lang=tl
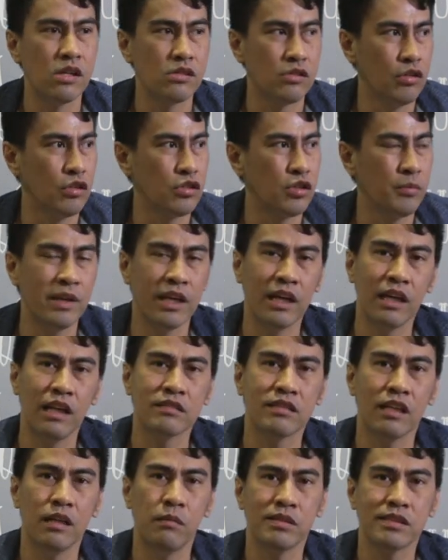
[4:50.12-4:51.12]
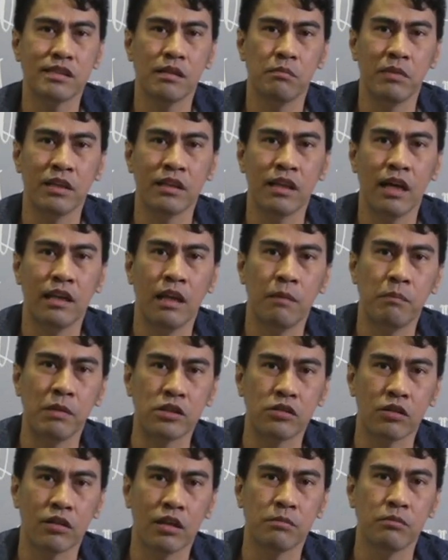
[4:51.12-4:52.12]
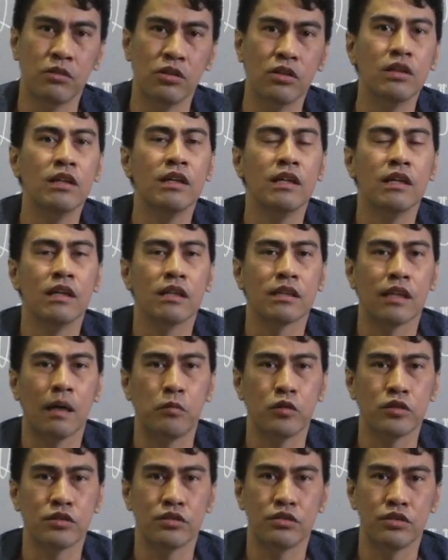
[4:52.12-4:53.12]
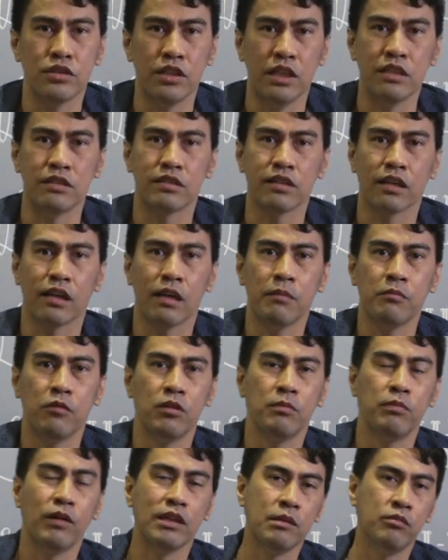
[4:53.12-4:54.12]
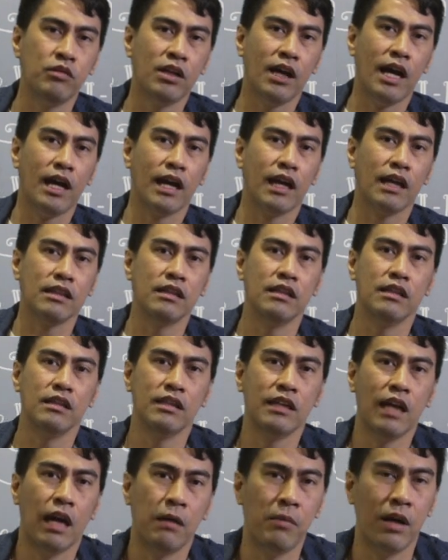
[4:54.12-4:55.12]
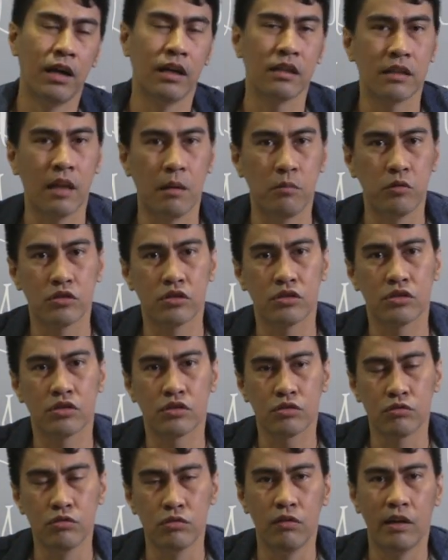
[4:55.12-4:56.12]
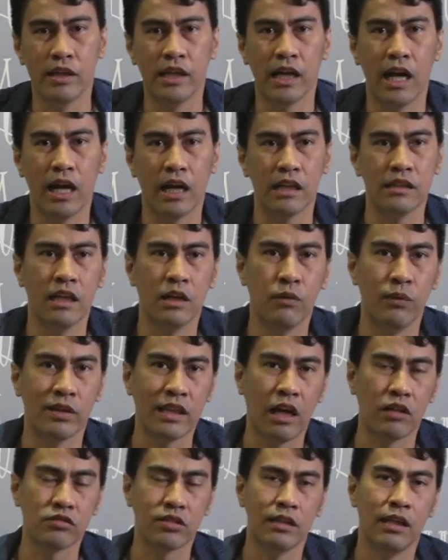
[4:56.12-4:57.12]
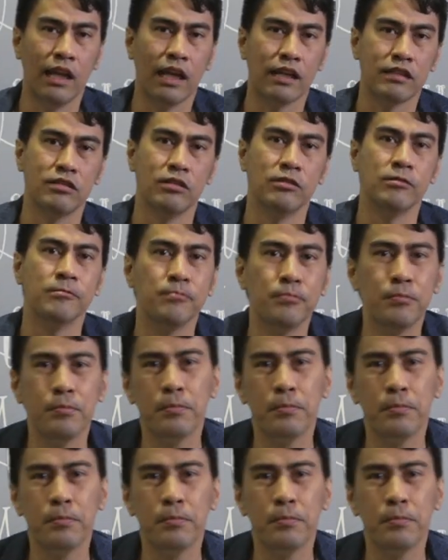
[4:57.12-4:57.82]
So, tumingin ka lang sa labas ng bintana, picturean mo tapos si Instagram mo, pwede mo na kagad iabang. Tapos kukuha na kagad ng 1,000 likes yun.